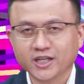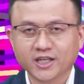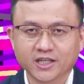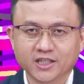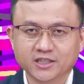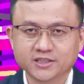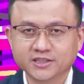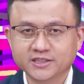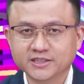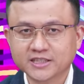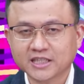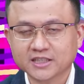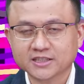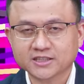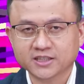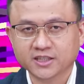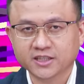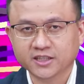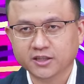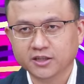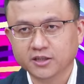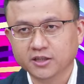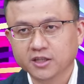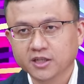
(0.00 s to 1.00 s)
横向
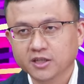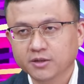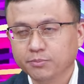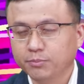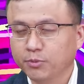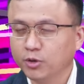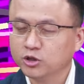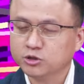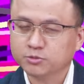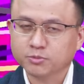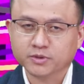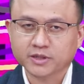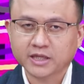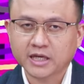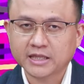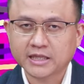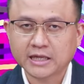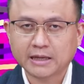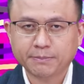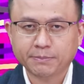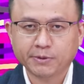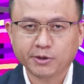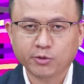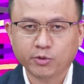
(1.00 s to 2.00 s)
整理，没有什么太
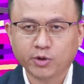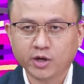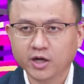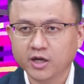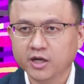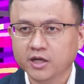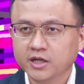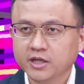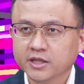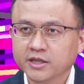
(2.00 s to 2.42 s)
大变化。